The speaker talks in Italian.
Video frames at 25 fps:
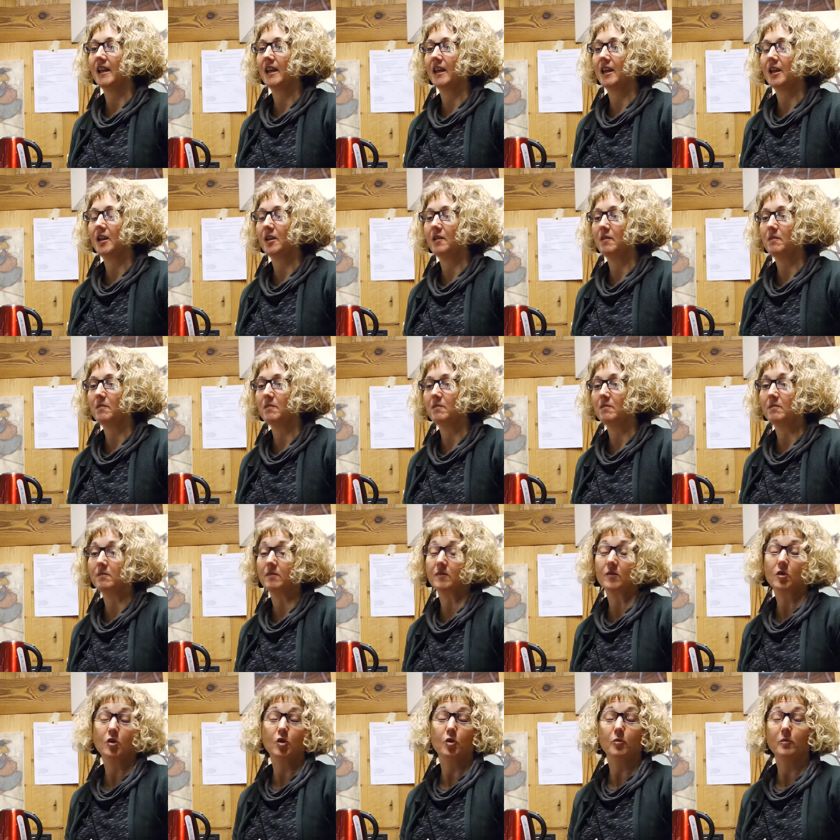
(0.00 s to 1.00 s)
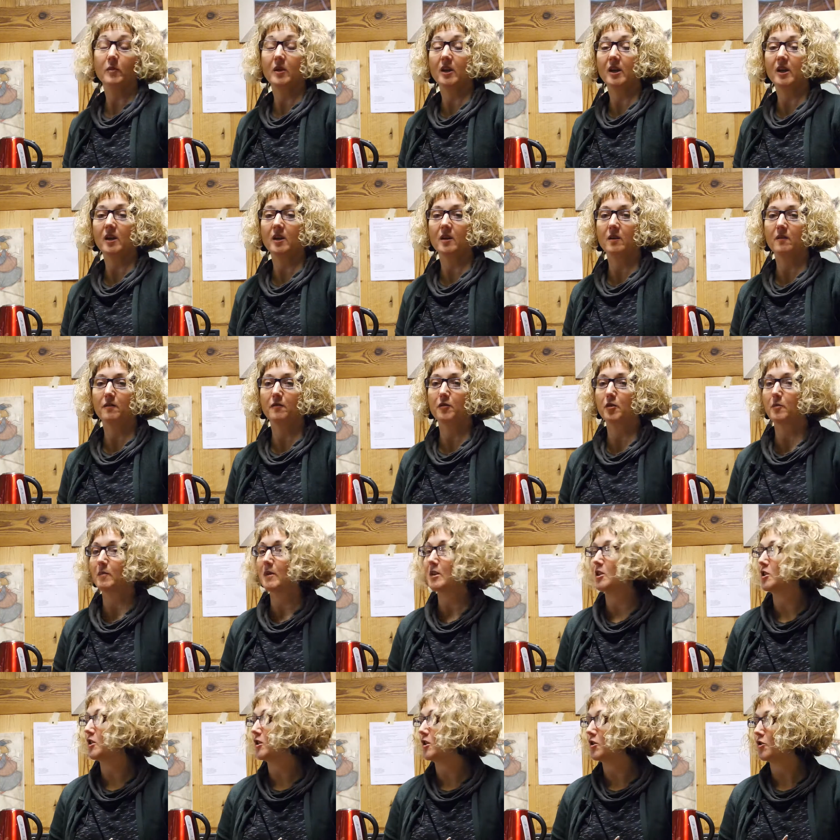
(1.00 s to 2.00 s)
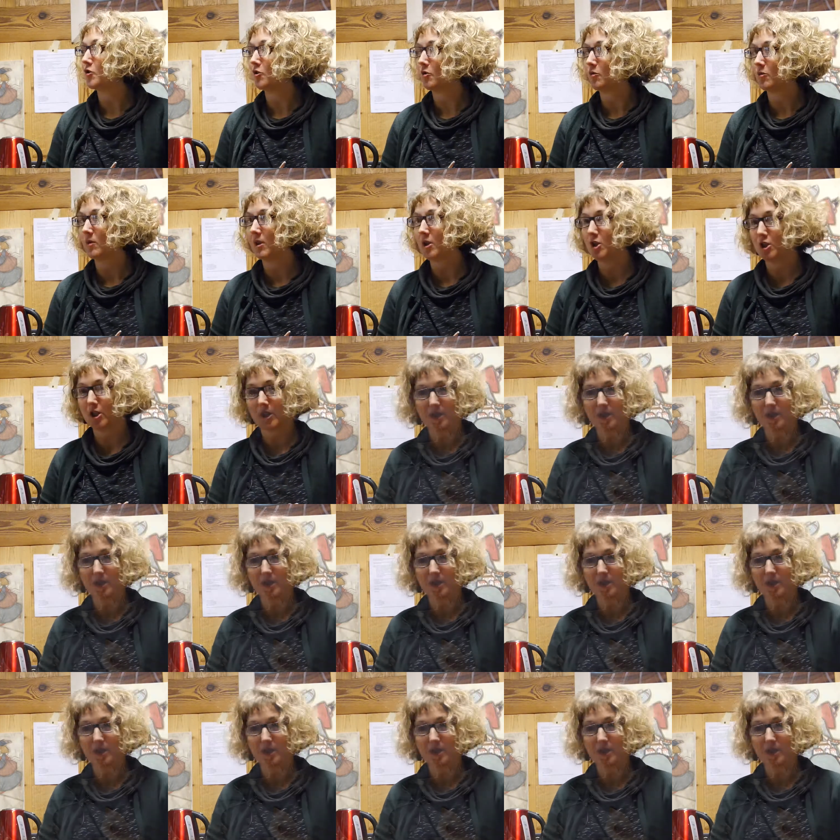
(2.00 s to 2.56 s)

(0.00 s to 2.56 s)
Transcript: e mm, come formazione sono una